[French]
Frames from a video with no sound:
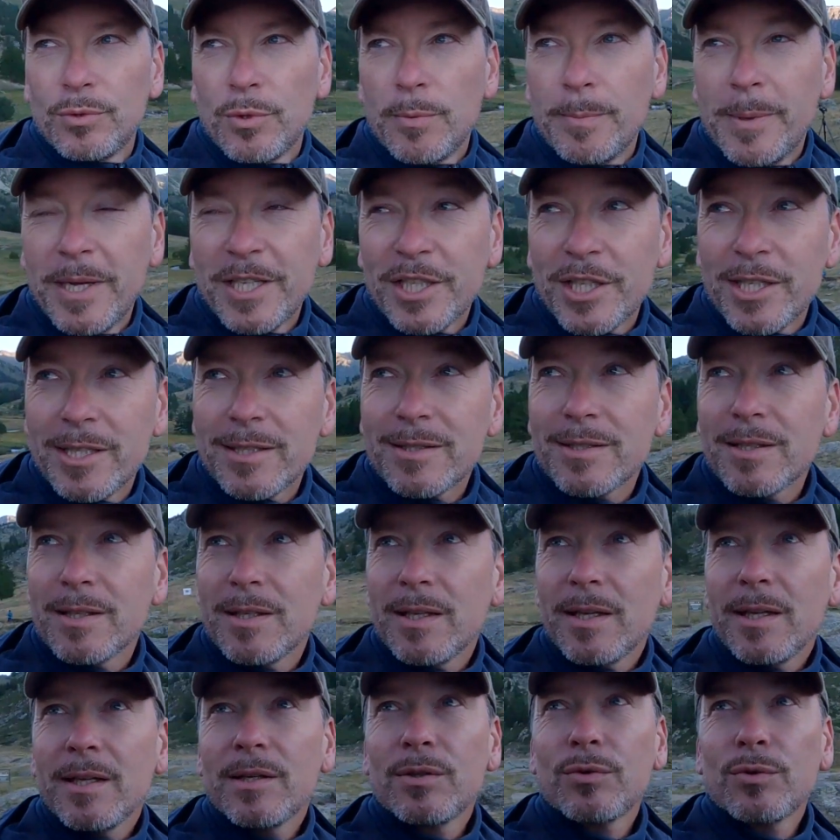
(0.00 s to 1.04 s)

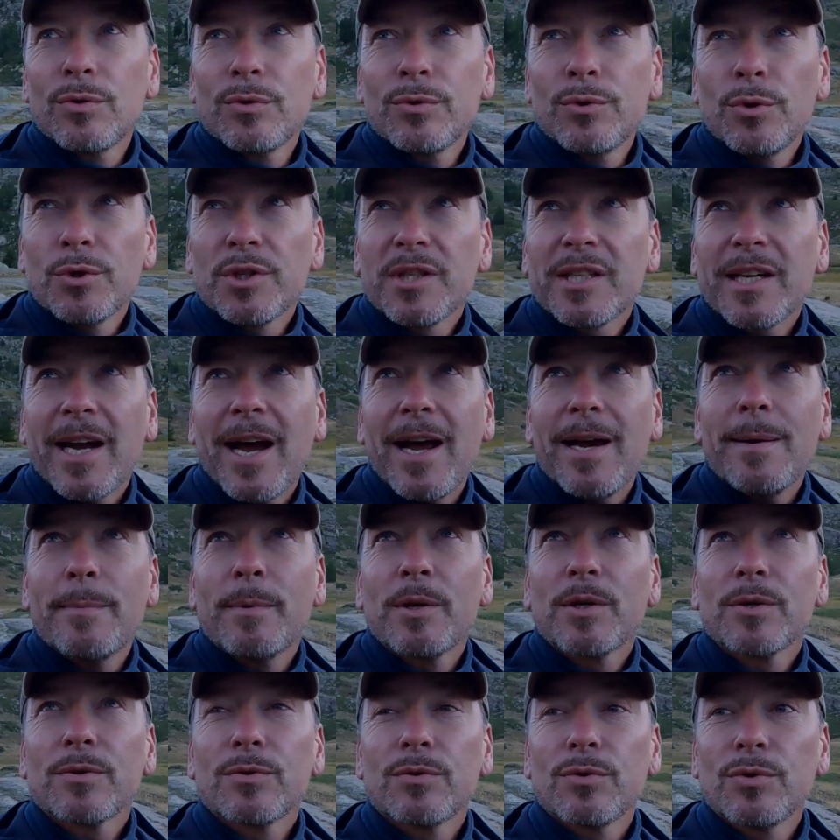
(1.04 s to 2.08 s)
majesté, de, de
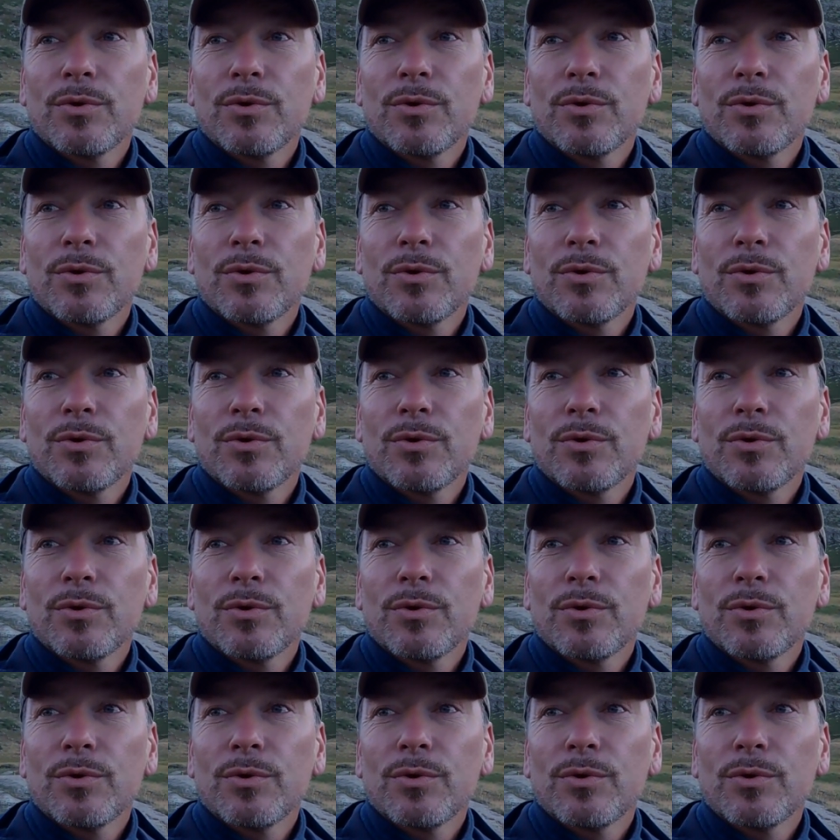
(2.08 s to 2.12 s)
calme,